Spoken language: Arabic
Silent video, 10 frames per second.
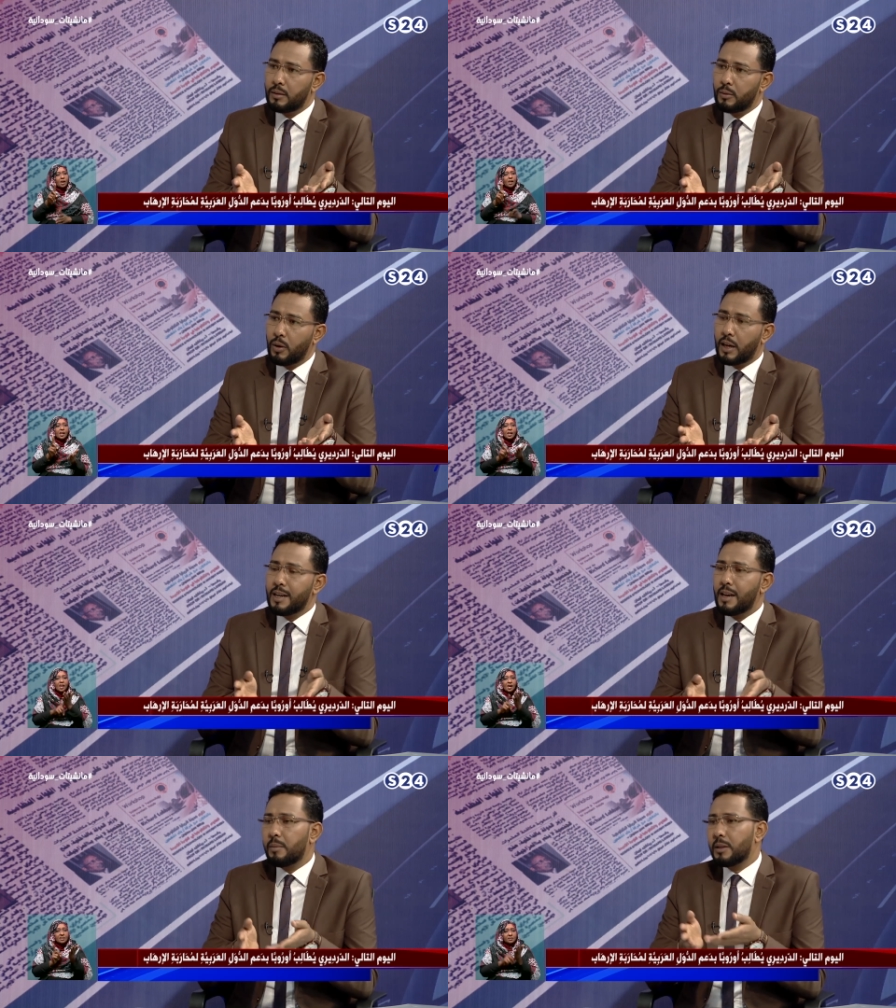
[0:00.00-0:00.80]

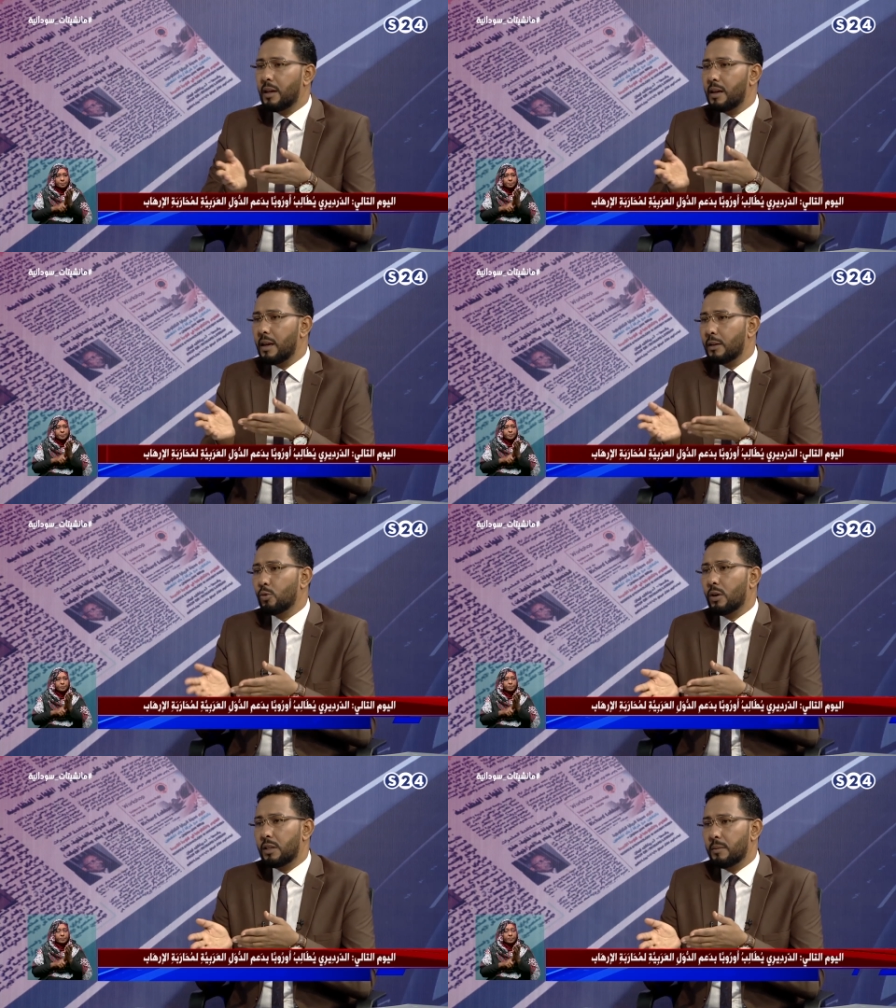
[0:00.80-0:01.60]
ولكنها بالتالي لا
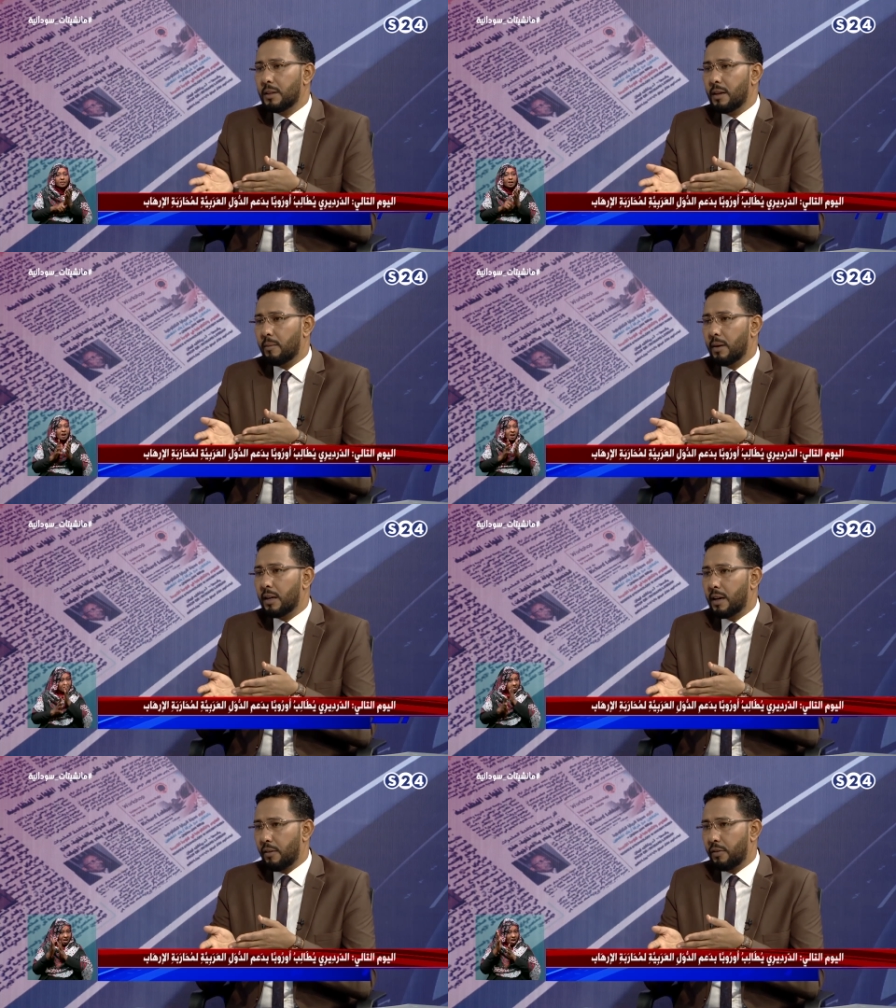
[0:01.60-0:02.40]
تقدم لا
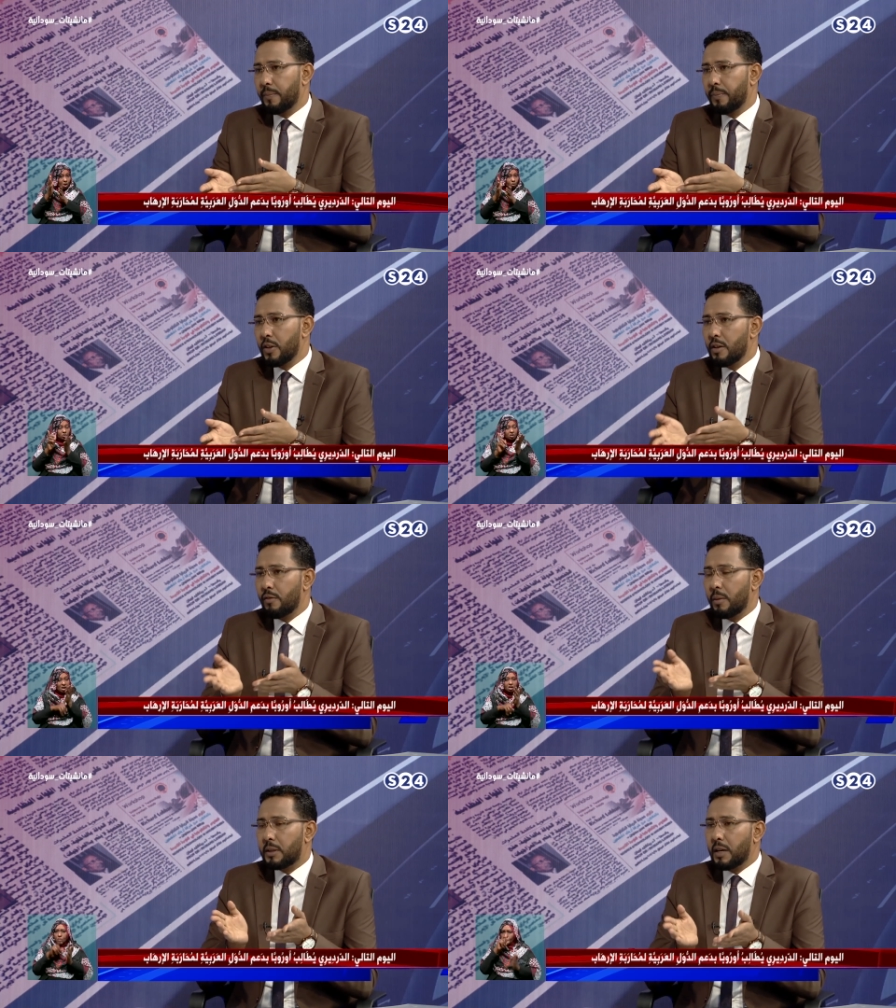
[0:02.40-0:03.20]
تقدم مساعده
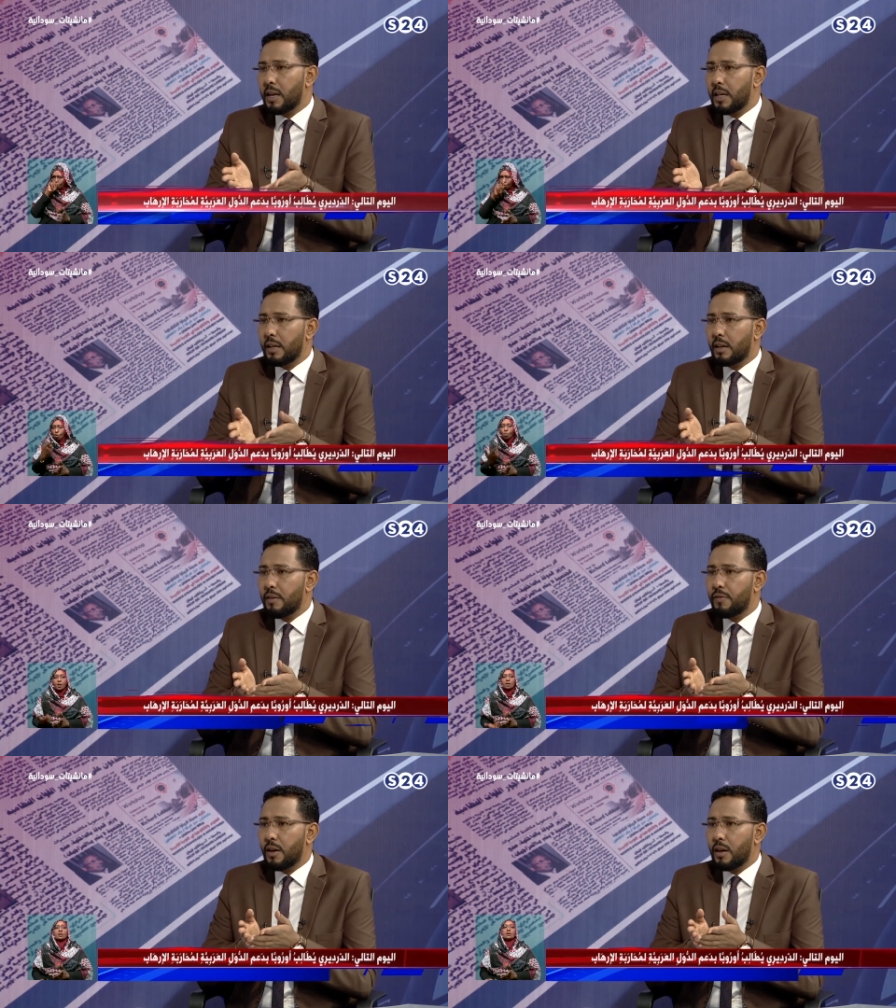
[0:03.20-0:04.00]
فبالتالي
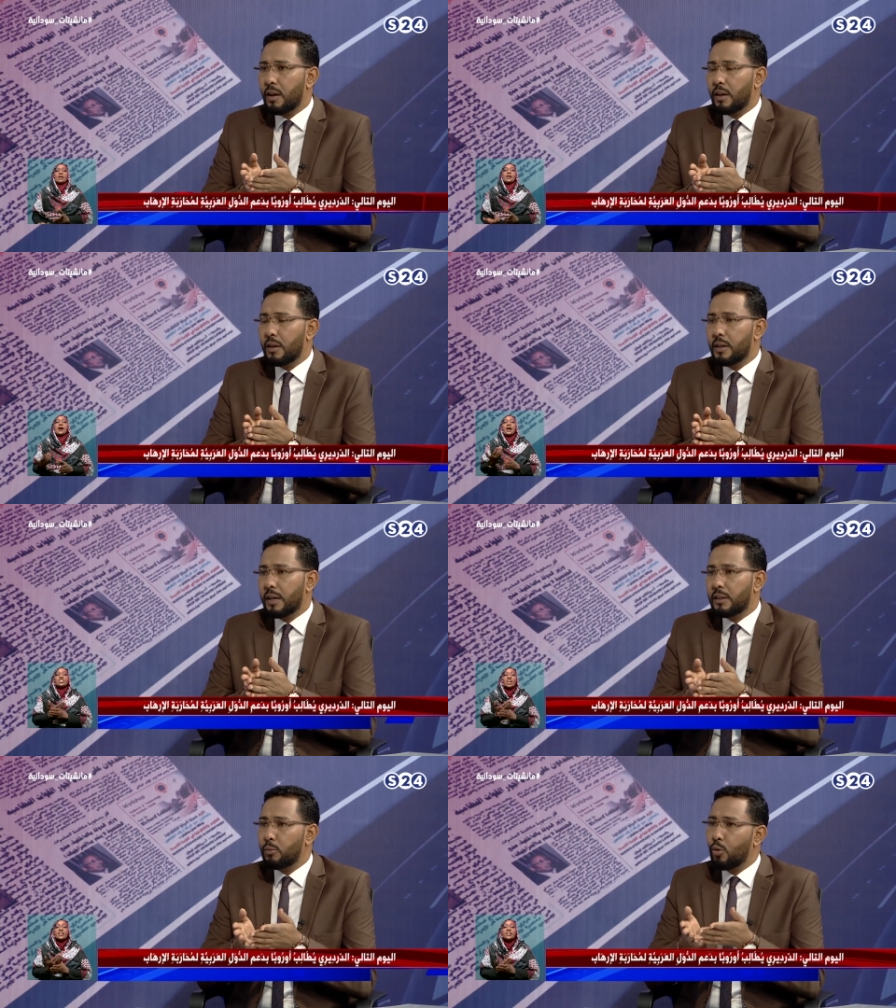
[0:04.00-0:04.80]
كيف آه، يعني
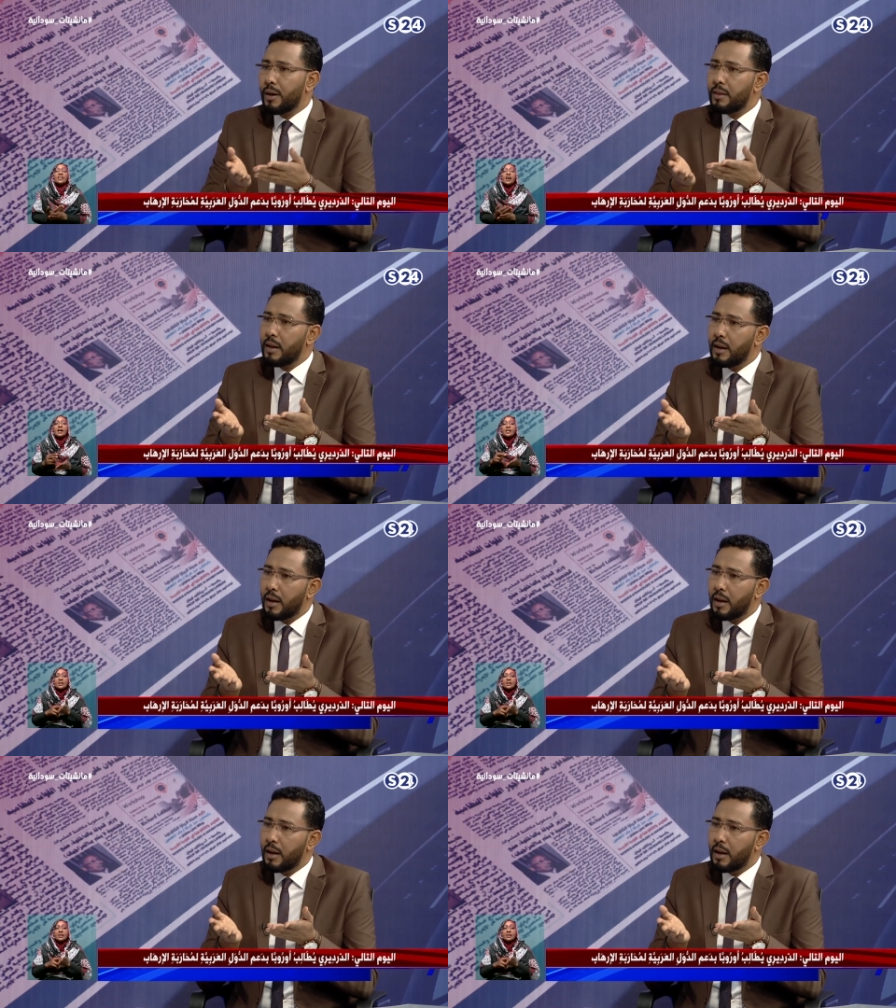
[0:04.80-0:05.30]
تبدو هذه